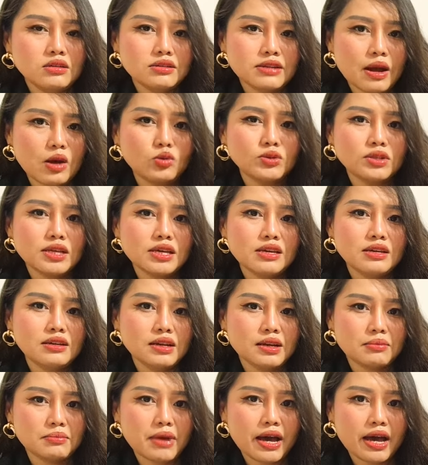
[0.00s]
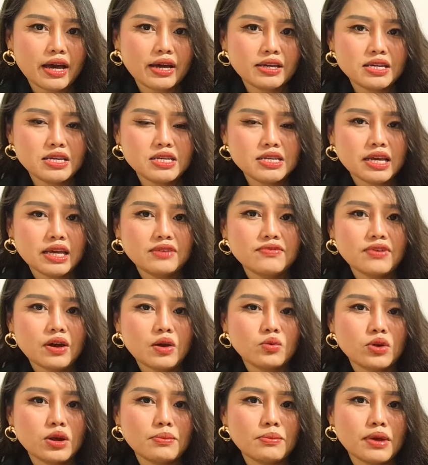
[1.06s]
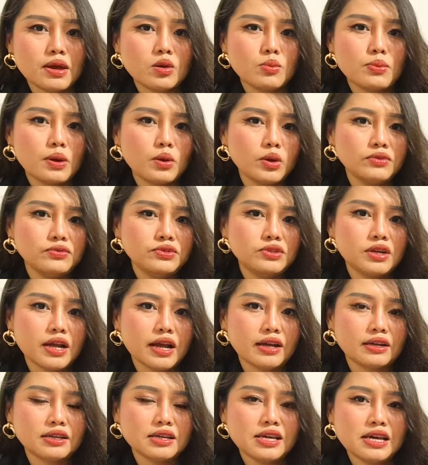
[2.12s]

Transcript: đầu tiên bà ấy nhảy vào drama của bà nguyễn phương hằng